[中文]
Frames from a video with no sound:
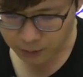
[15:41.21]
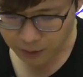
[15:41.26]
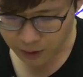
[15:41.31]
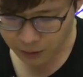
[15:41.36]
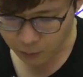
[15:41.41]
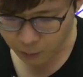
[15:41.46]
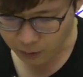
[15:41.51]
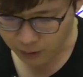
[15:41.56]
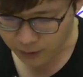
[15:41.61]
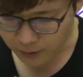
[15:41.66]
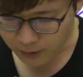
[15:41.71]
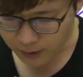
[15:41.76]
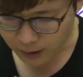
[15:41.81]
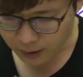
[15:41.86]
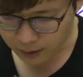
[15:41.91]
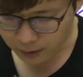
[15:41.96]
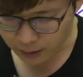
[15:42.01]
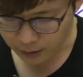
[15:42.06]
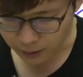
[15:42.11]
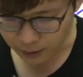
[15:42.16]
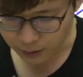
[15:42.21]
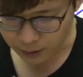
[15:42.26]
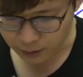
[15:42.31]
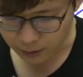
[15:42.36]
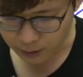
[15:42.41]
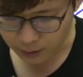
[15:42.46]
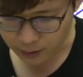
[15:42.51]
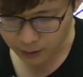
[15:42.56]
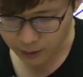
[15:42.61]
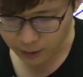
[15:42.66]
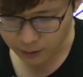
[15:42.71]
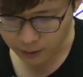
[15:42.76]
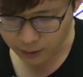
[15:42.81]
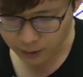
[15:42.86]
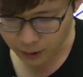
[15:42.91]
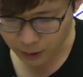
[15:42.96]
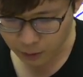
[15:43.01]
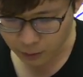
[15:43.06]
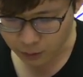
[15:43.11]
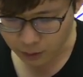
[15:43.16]
这篇文章的
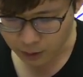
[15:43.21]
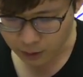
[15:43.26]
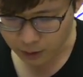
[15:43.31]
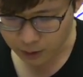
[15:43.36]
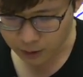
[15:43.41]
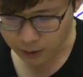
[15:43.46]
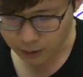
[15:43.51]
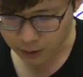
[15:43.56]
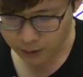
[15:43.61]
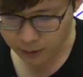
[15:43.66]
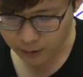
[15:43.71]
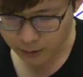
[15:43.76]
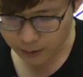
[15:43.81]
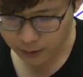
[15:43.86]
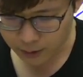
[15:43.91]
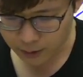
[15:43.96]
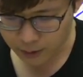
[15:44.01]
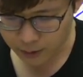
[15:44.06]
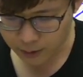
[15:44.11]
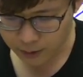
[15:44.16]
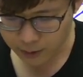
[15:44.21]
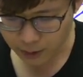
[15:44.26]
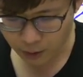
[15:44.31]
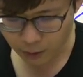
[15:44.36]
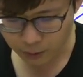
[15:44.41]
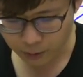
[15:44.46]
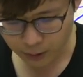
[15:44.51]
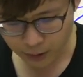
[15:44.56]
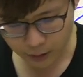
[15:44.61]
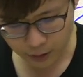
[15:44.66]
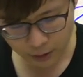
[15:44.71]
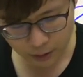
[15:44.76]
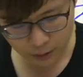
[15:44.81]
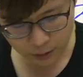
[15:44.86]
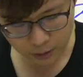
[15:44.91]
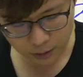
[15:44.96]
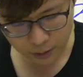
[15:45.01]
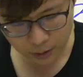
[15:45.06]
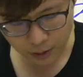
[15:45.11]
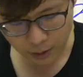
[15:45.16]
第六跟第七小
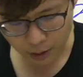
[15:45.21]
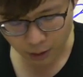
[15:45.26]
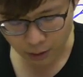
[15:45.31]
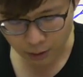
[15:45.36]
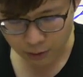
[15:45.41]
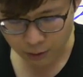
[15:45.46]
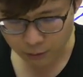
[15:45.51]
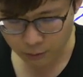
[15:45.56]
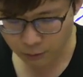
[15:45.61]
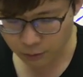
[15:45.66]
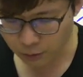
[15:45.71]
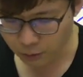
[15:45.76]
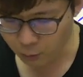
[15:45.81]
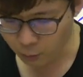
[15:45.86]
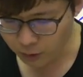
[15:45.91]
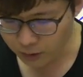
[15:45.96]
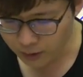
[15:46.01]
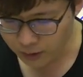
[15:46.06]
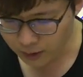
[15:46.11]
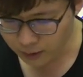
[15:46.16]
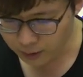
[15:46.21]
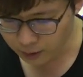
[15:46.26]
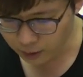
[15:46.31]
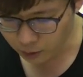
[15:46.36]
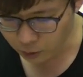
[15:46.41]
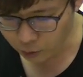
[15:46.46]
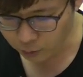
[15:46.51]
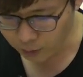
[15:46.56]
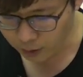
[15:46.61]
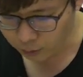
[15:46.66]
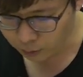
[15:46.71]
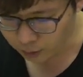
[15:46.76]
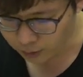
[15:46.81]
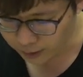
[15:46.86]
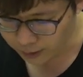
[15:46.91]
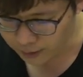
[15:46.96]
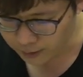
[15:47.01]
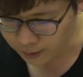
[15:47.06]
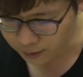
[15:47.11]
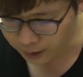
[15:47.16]
题而已哈，也就是从文章的后半
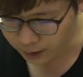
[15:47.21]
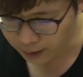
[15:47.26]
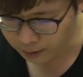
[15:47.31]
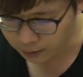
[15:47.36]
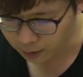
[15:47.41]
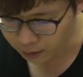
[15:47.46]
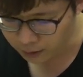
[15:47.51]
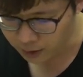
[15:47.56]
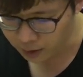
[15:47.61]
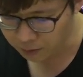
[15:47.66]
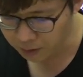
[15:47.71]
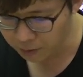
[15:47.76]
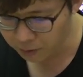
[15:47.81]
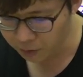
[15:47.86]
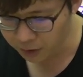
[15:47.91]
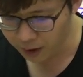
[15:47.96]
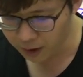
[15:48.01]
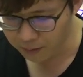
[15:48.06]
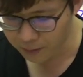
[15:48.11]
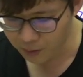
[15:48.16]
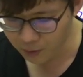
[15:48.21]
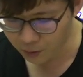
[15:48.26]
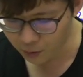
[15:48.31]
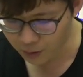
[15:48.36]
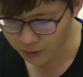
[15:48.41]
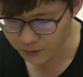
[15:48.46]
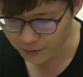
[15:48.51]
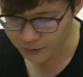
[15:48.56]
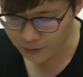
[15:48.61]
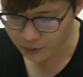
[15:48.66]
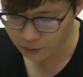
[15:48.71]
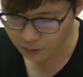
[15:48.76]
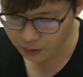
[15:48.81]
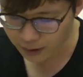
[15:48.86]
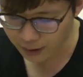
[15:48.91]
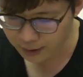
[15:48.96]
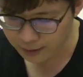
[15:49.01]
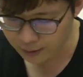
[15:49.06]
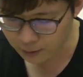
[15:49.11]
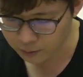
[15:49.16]
段开始看，好前面不看没有关系，因
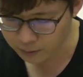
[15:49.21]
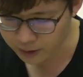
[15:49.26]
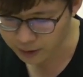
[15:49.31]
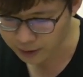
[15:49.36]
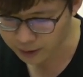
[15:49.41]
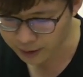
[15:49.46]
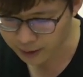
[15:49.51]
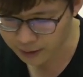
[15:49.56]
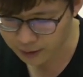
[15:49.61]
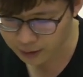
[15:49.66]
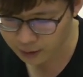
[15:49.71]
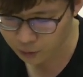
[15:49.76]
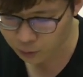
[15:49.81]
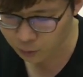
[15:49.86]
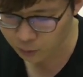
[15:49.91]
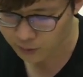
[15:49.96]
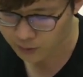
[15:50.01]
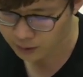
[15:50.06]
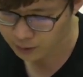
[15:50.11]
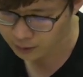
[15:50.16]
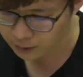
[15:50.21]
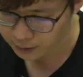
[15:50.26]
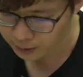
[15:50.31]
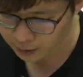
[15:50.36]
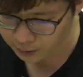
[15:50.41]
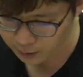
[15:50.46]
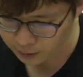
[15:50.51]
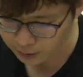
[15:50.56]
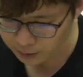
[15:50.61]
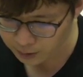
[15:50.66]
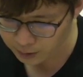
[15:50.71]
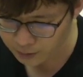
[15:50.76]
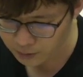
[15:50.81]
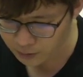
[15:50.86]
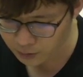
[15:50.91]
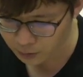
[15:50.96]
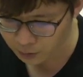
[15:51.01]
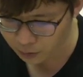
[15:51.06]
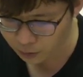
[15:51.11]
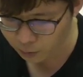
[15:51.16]
为还是我们可以看这个句子的一点点的
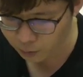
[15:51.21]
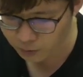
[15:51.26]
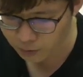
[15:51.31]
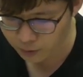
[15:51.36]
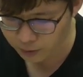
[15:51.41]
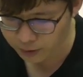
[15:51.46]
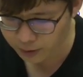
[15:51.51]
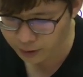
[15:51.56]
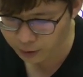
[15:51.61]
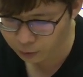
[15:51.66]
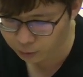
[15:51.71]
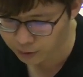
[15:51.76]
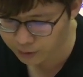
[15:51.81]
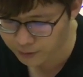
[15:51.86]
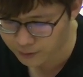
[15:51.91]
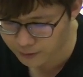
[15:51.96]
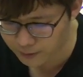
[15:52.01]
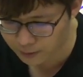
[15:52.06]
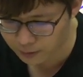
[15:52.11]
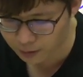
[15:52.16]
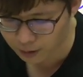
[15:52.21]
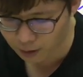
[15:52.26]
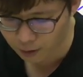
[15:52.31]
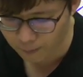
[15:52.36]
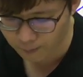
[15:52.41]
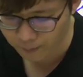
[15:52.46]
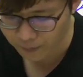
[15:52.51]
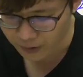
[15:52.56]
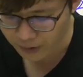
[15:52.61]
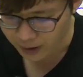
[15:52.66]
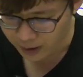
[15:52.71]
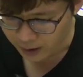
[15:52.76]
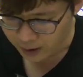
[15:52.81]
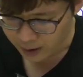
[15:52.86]
前后文就可以推知了哈。